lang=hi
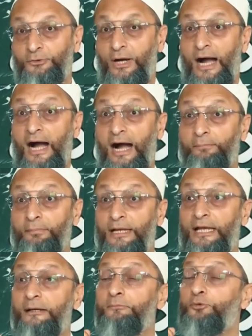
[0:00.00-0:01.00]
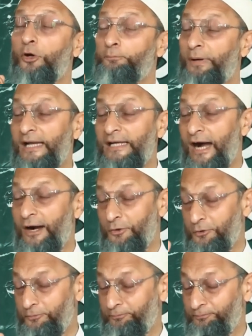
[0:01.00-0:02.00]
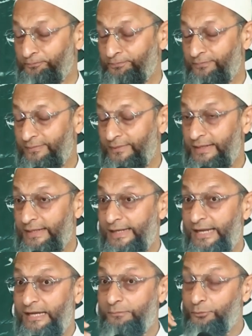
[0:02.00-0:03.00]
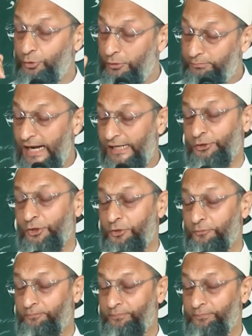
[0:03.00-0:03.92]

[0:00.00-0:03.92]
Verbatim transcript: तो आप इल्म को फैलाओ इल्म को बाँटो